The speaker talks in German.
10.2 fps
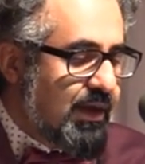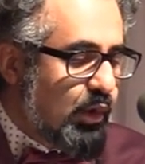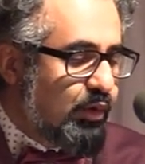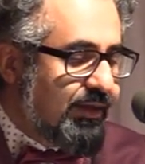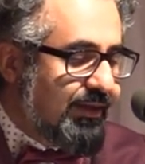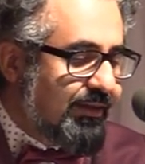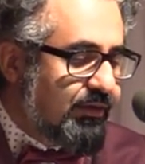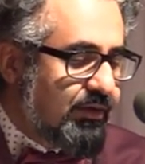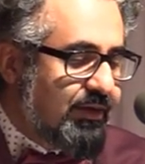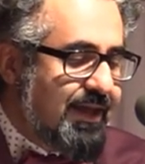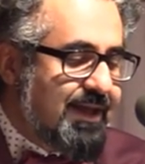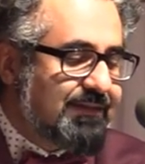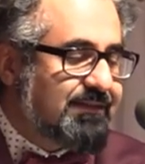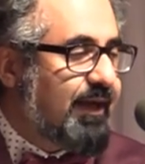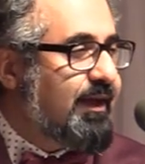ohne jedoch
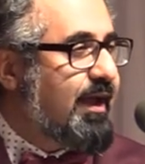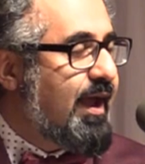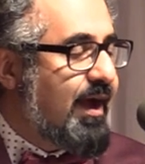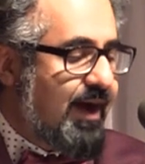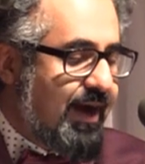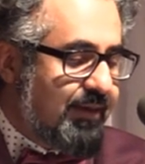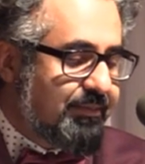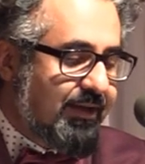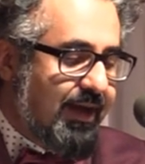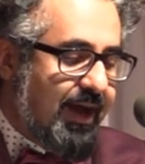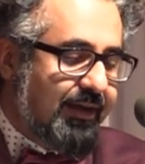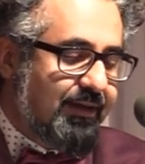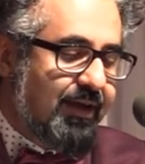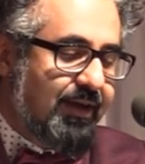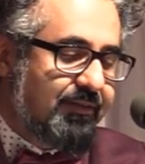seine erhabene
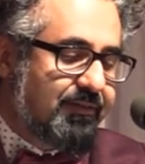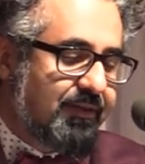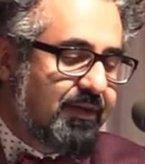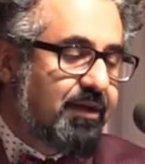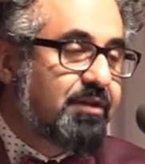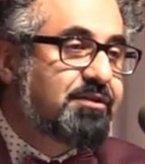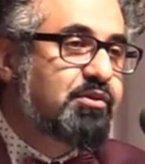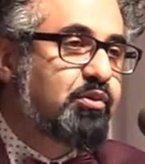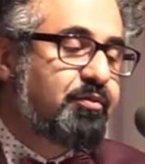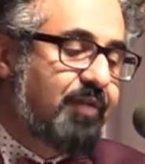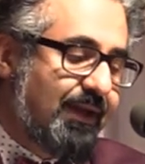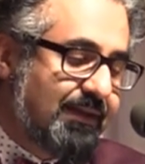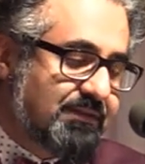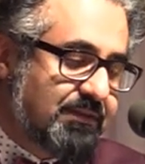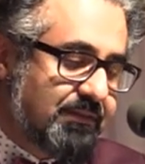Einheit zu
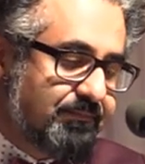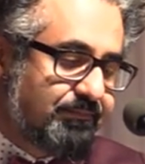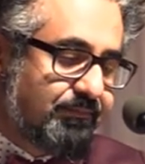verletzen.